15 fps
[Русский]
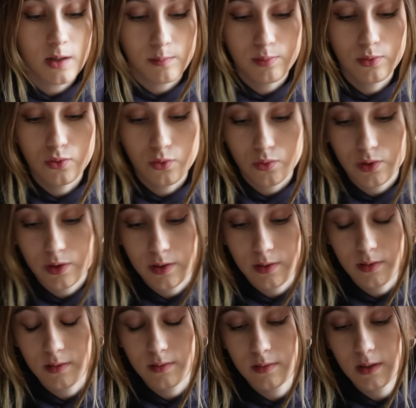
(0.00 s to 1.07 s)
э, будут
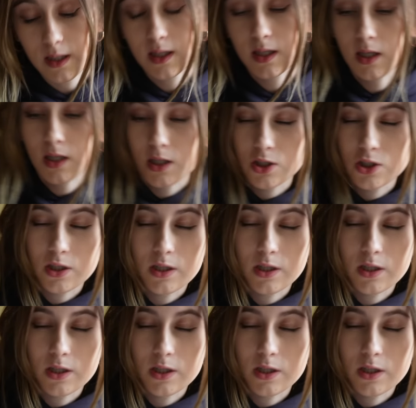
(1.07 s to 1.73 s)
такие же,